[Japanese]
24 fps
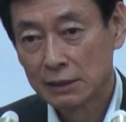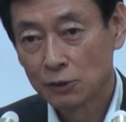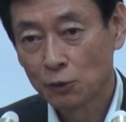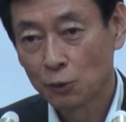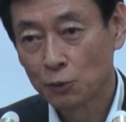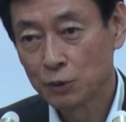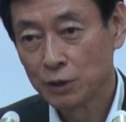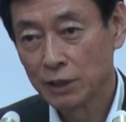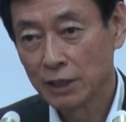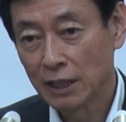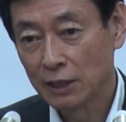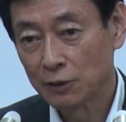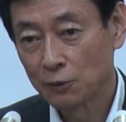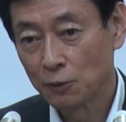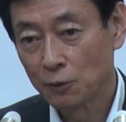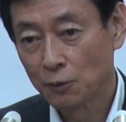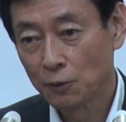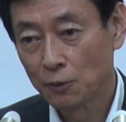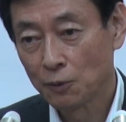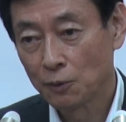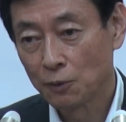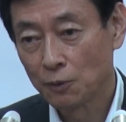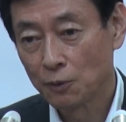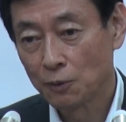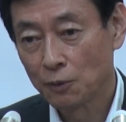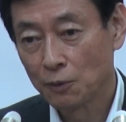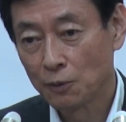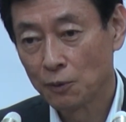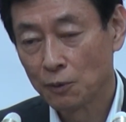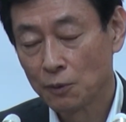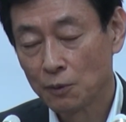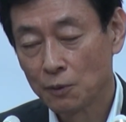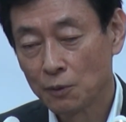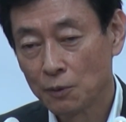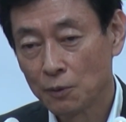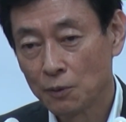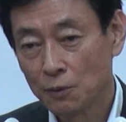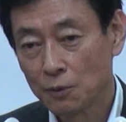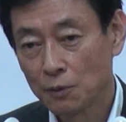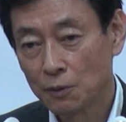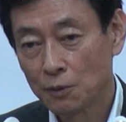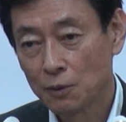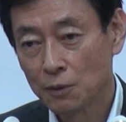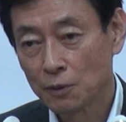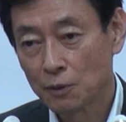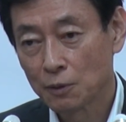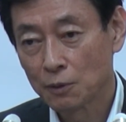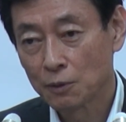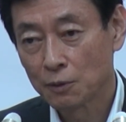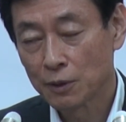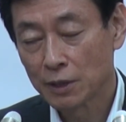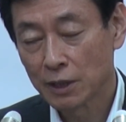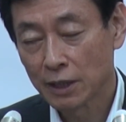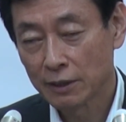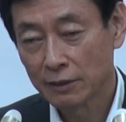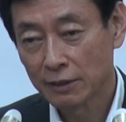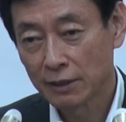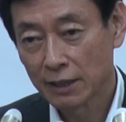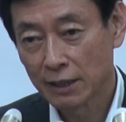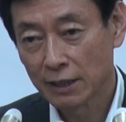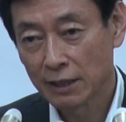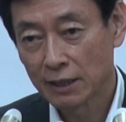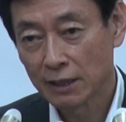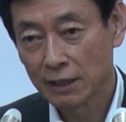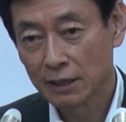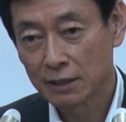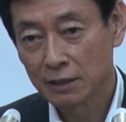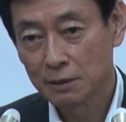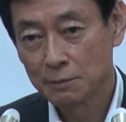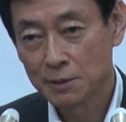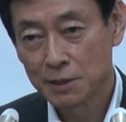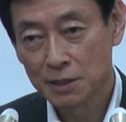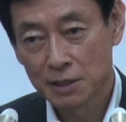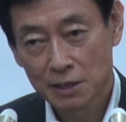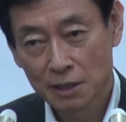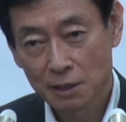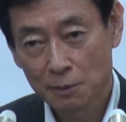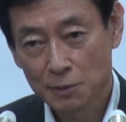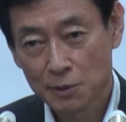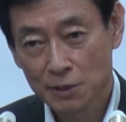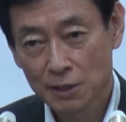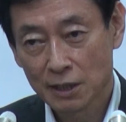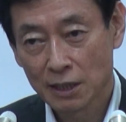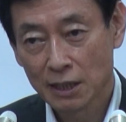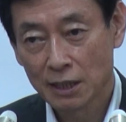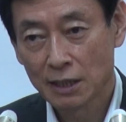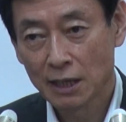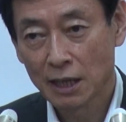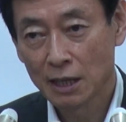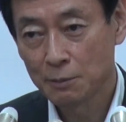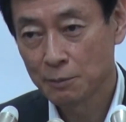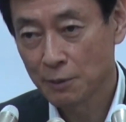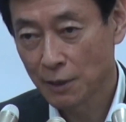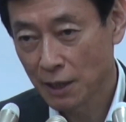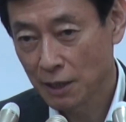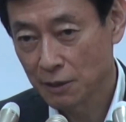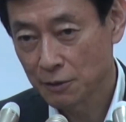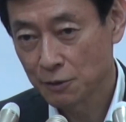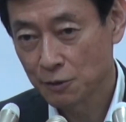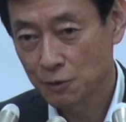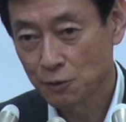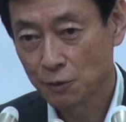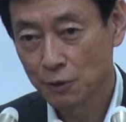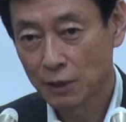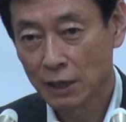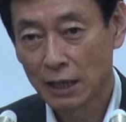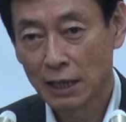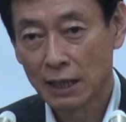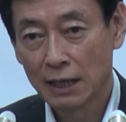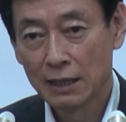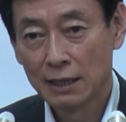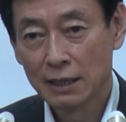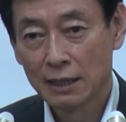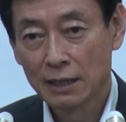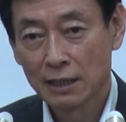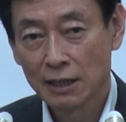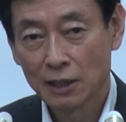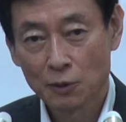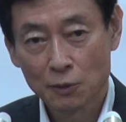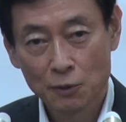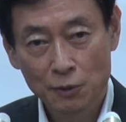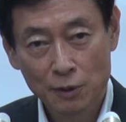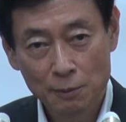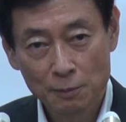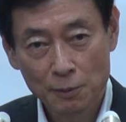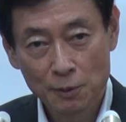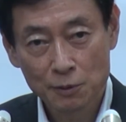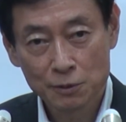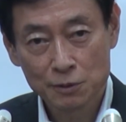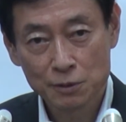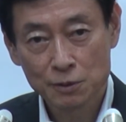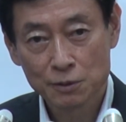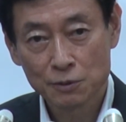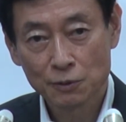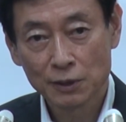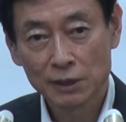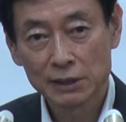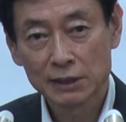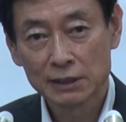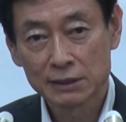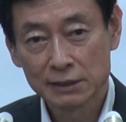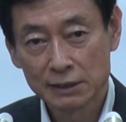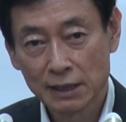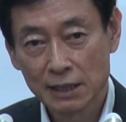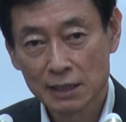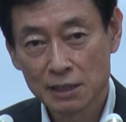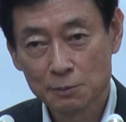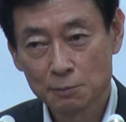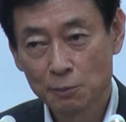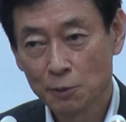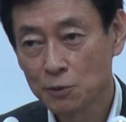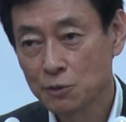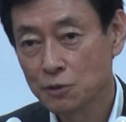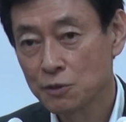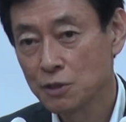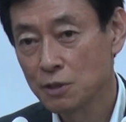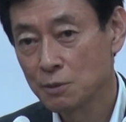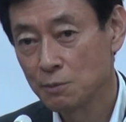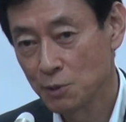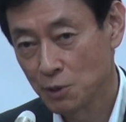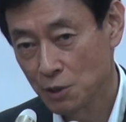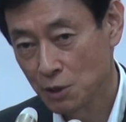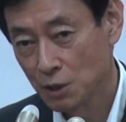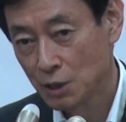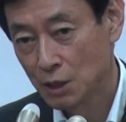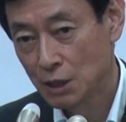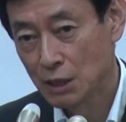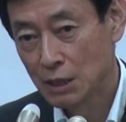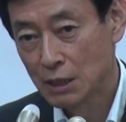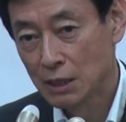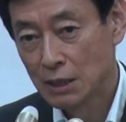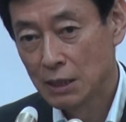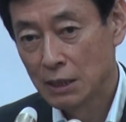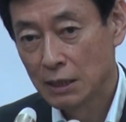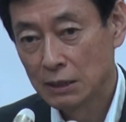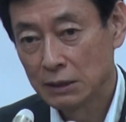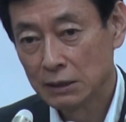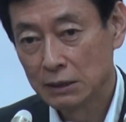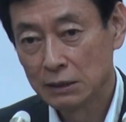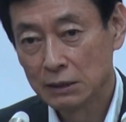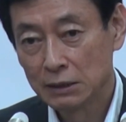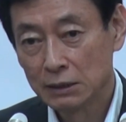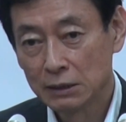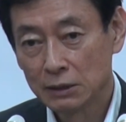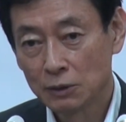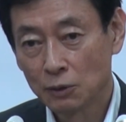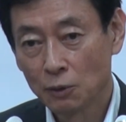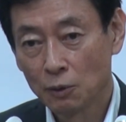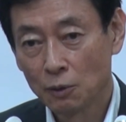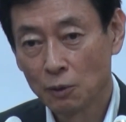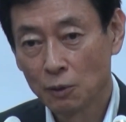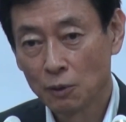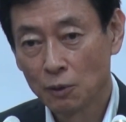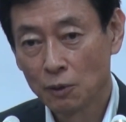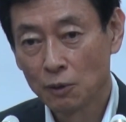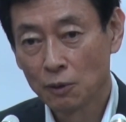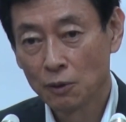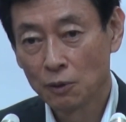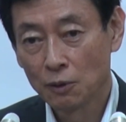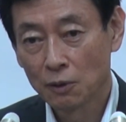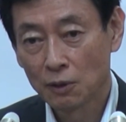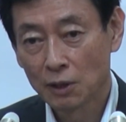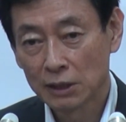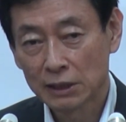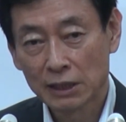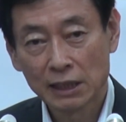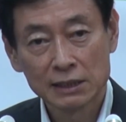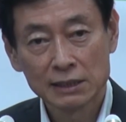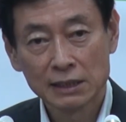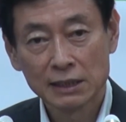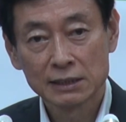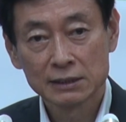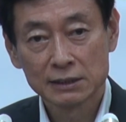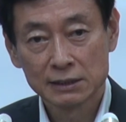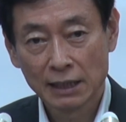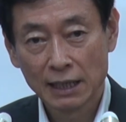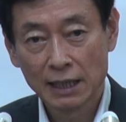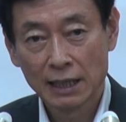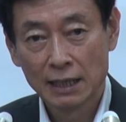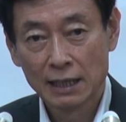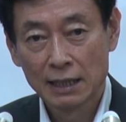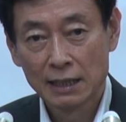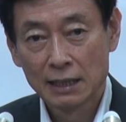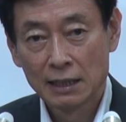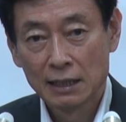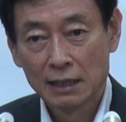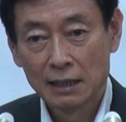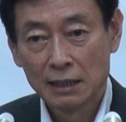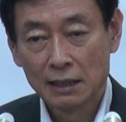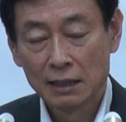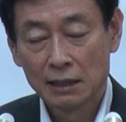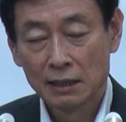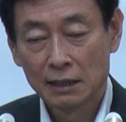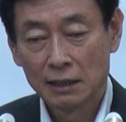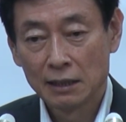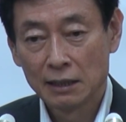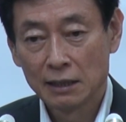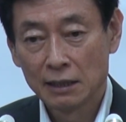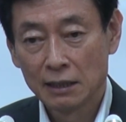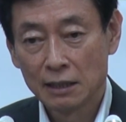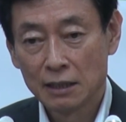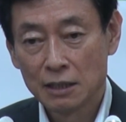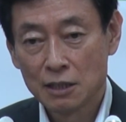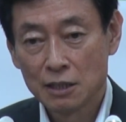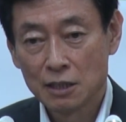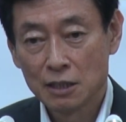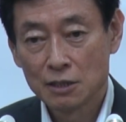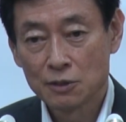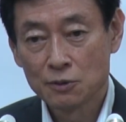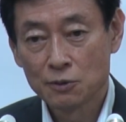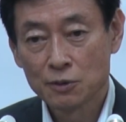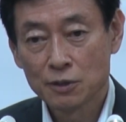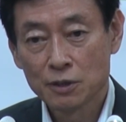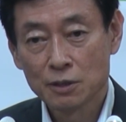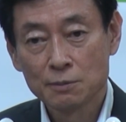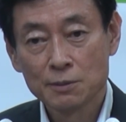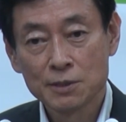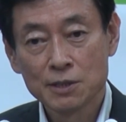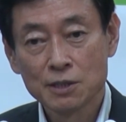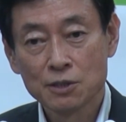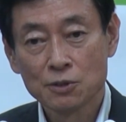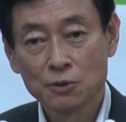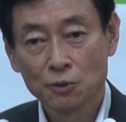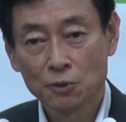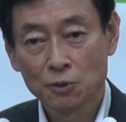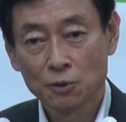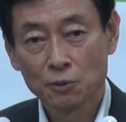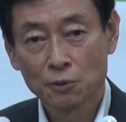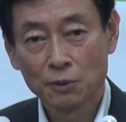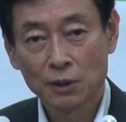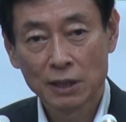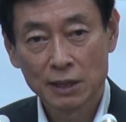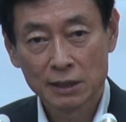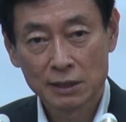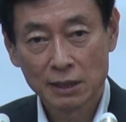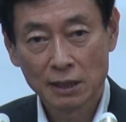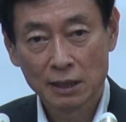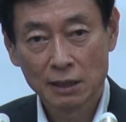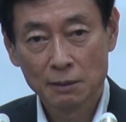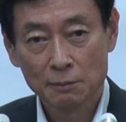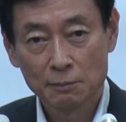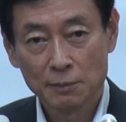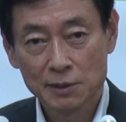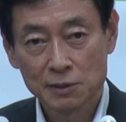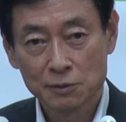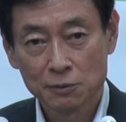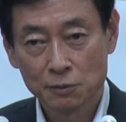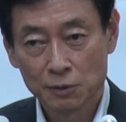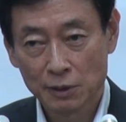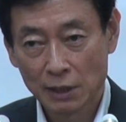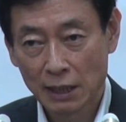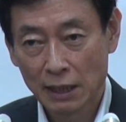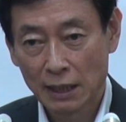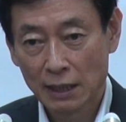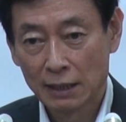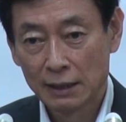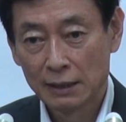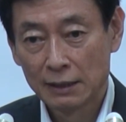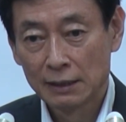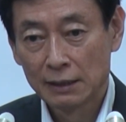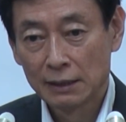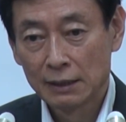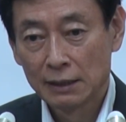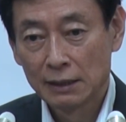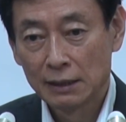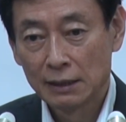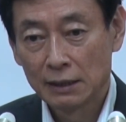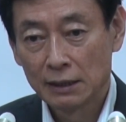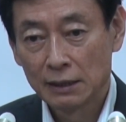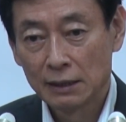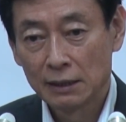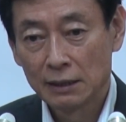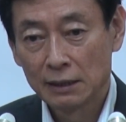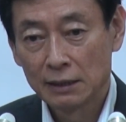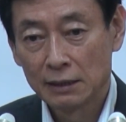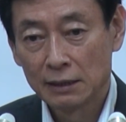特にあのこれだけではなかなか厳しいかもしれないライブハウスとかカラオケボックスとかですねスポーツジムの方々ですね、えー、非常に厳しい状況に置かれてますので、えー、